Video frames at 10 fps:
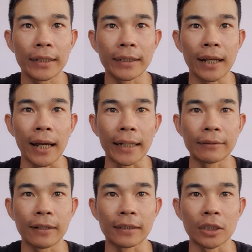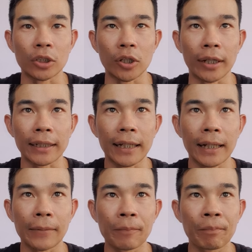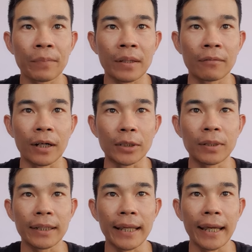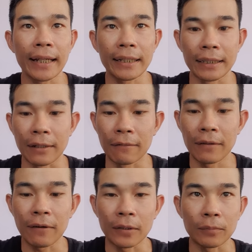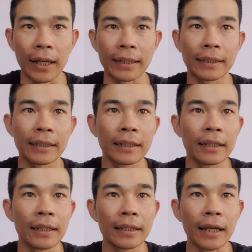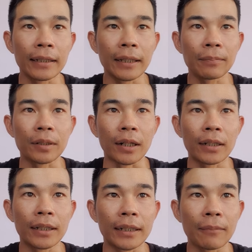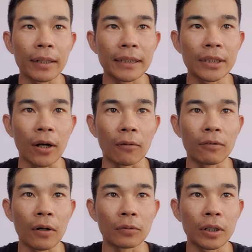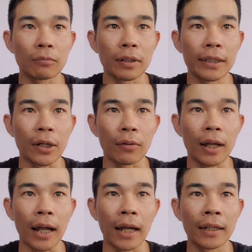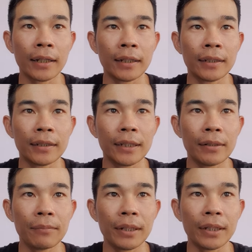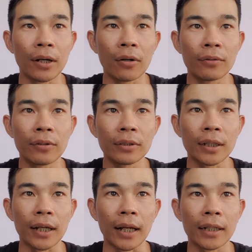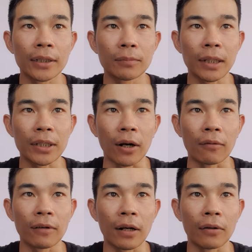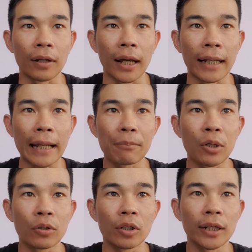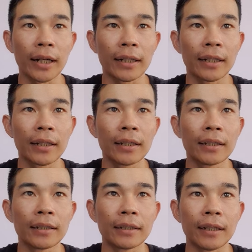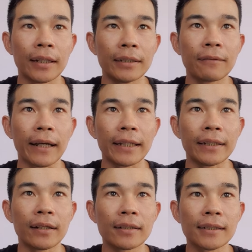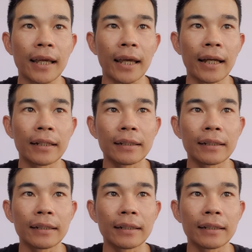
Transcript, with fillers: trở lại phần trình duyệt ha và chúng ta dán cái địa chỉ ví vào trong đây kế tiếp nữa thì các bạn sẽ chọn vào trong cái chỗ là gimme onus này nè chúng ta chọn vào là 5 onus ha thì như vậy thì nó sẽ